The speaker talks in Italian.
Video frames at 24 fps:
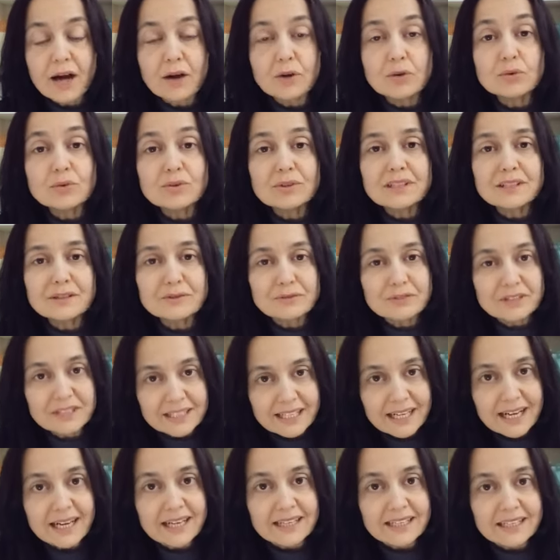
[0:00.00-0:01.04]
a
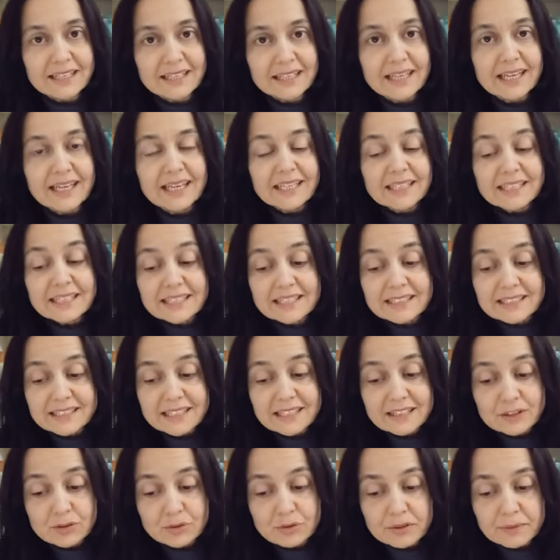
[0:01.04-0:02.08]
unificare
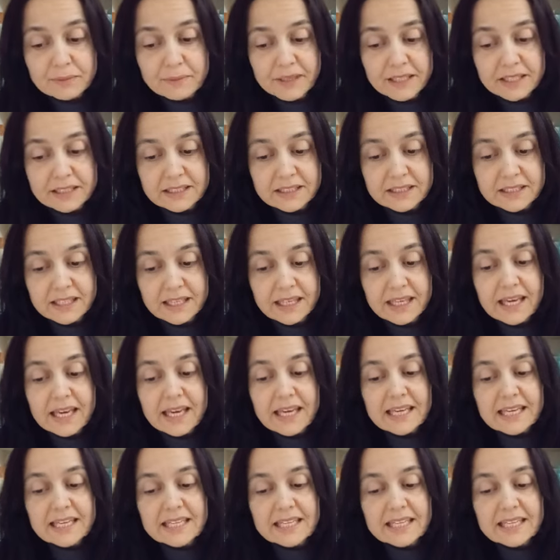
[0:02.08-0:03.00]
interiormente